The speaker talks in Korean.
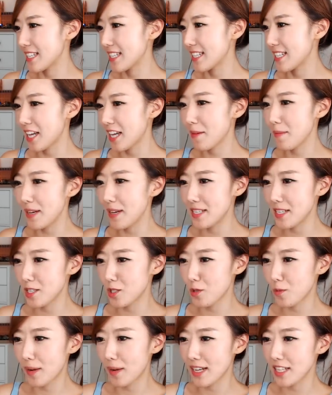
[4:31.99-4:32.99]
자, 그 다음에 이제
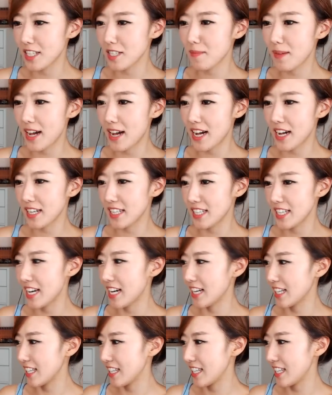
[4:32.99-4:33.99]
좀 마지막
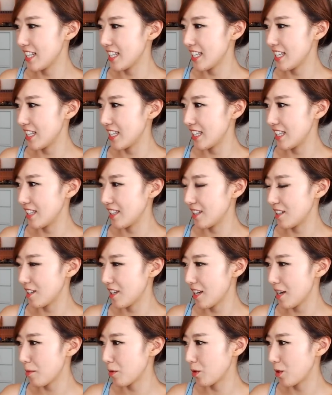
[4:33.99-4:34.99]

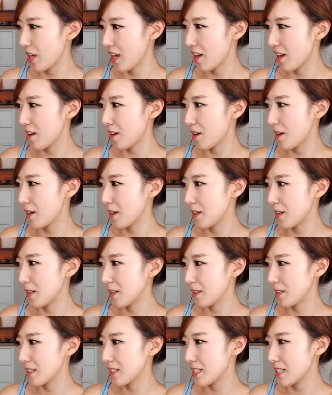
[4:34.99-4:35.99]
이야기
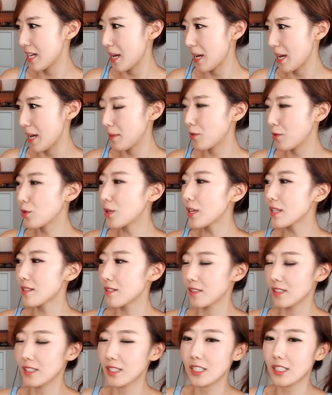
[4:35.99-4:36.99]
해볼게요. 자,
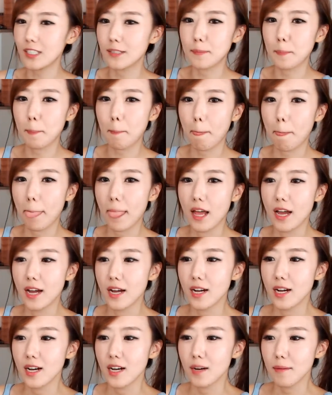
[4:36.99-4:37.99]
미국에서는
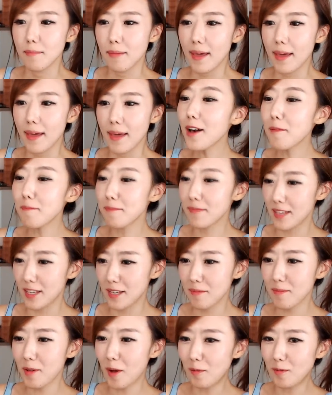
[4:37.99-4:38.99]

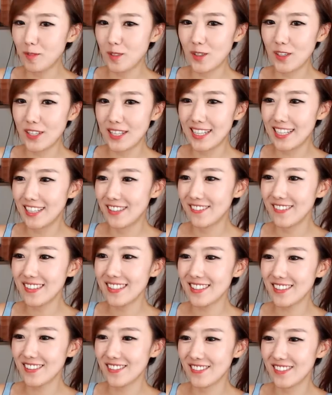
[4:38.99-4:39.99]
베이엄님 별풍선
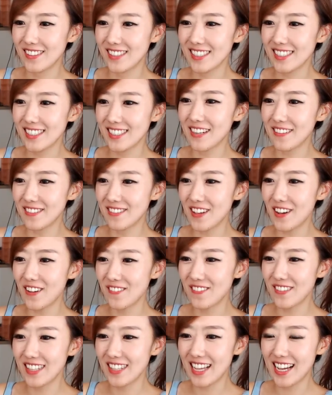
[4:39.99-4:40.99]
귀염이 선물
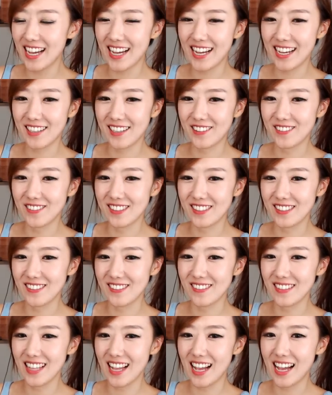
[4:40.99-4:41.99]
감사합니다.
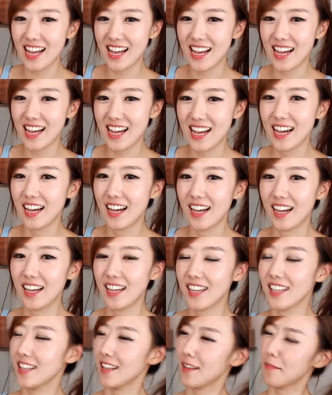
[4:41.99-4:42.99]
고맙습니다.
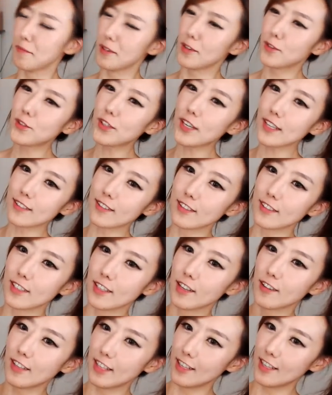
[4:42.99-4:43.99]

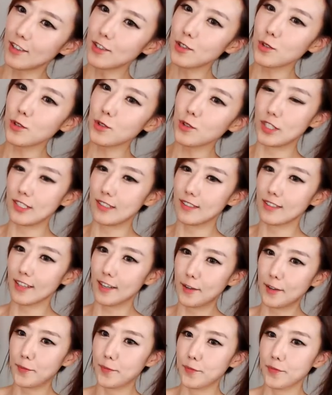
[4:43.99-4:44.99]
미국에서는요, 이런 곳이
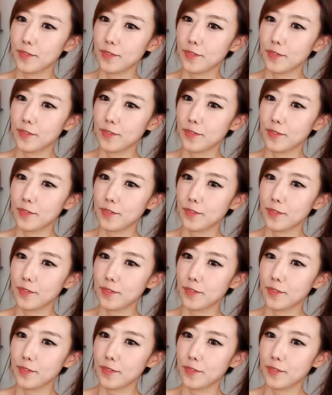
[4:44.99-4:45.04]
있어요.